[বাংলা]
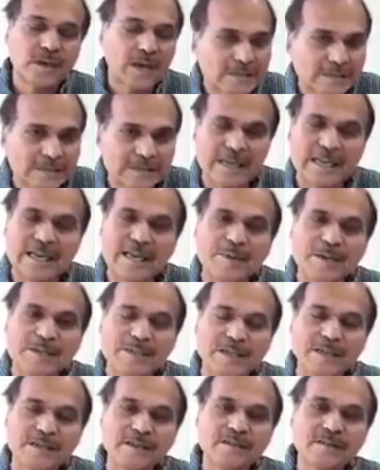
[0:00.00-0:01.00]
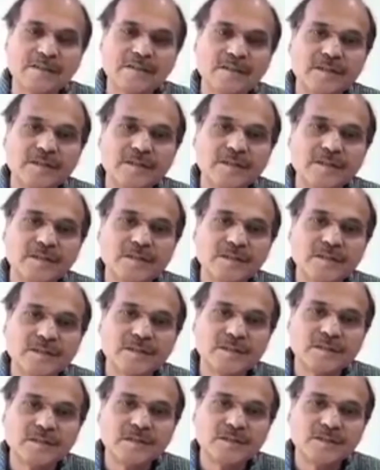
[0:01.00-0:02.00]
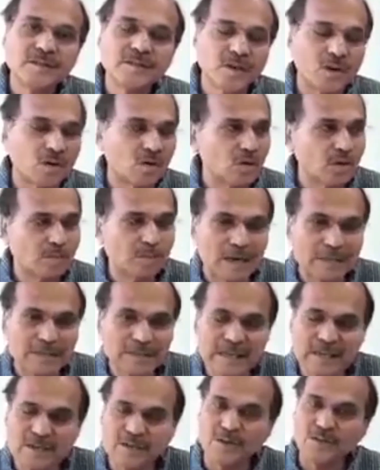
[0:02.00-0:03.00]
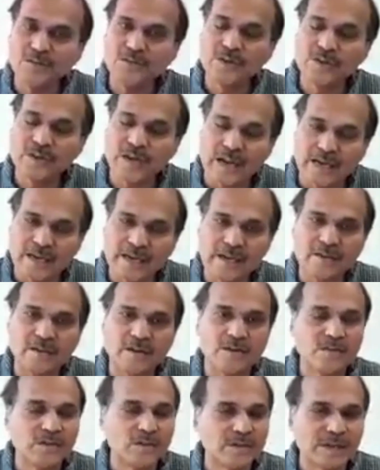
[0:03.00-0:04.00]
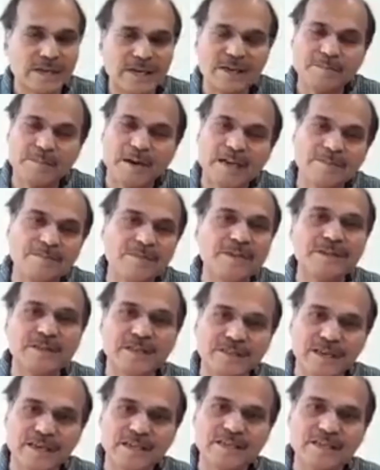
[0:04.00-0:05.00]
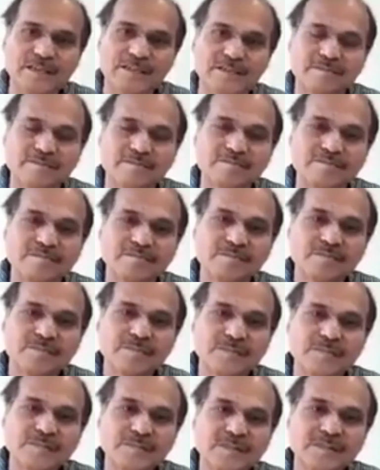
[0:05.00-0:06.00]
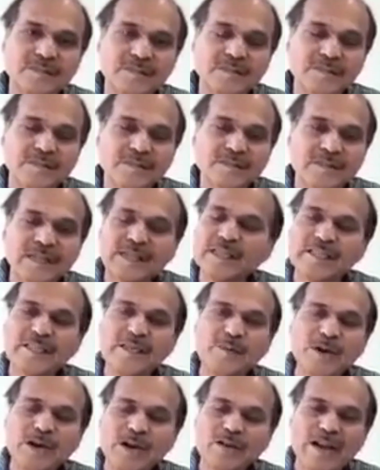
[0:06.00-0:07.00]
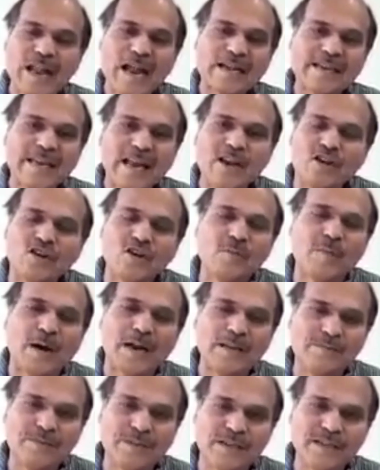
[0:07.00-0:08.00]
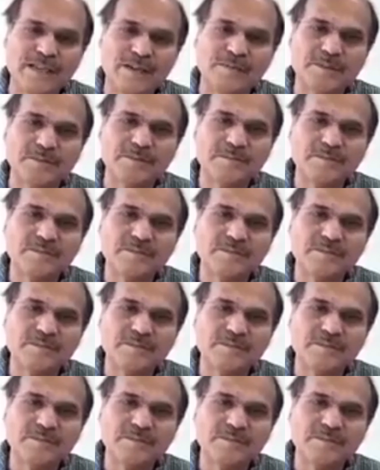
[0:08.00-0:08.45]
রাস্তায় নেমেছে কখনো বাসে কখনো ট্রাকে কখনো ট্রেনে বাড়ি ফিরতে চাইছে তাদের জীবনের এখন একটাই লক্ষ্য বাড়ি ফিরে যাব